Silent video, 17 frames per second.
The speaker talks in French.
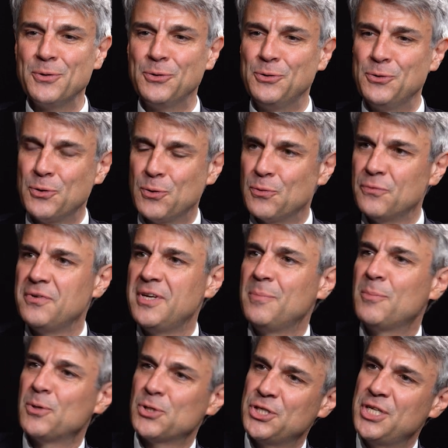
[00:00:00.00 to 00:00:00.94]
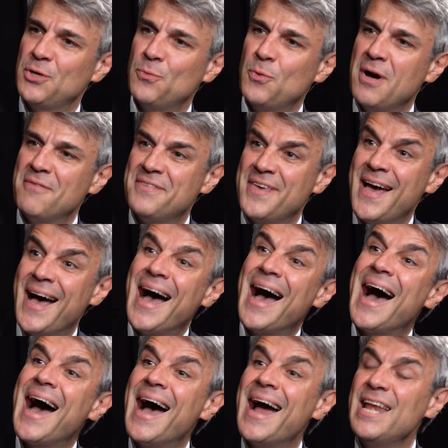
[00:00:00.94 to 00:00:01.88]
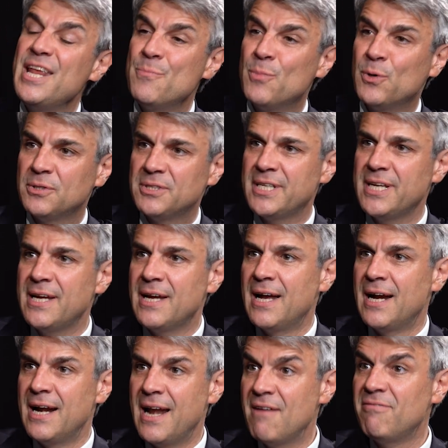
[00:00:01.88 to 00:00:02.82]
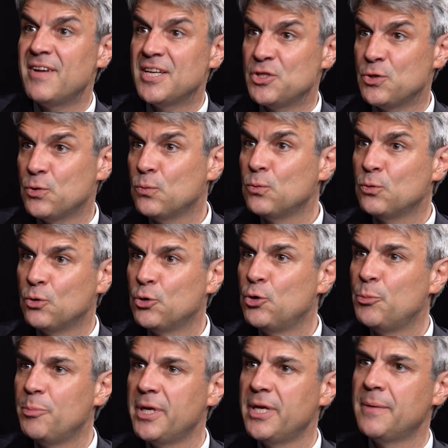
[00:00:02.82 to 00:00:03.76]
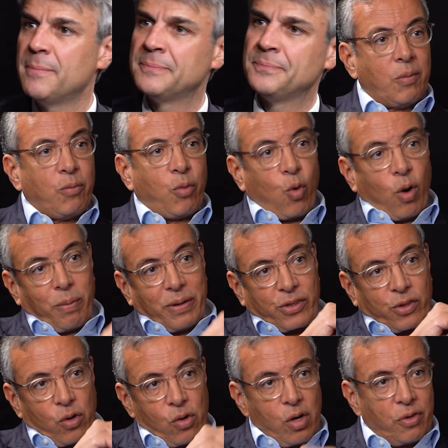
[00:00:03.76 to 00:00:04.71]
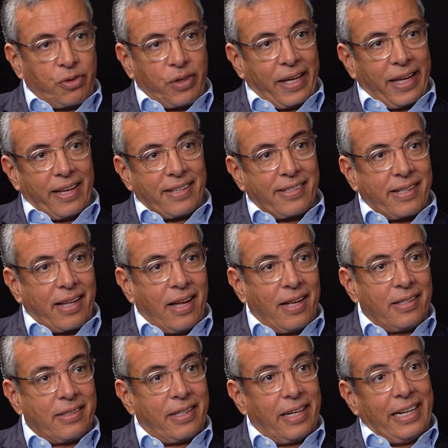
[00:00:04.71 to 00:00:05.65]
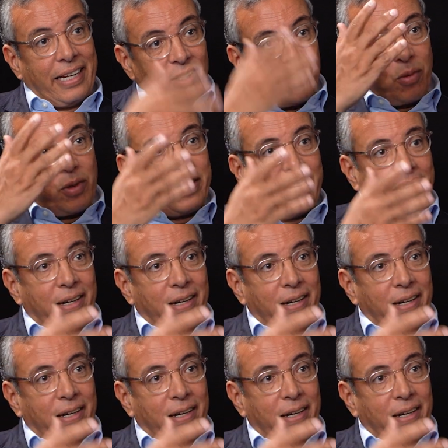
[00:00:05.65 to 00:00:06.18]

de confinement chinois vient alimenter l'inflation dans nos pays. Pourquoi Parce que l'offre est restreinte et la demande est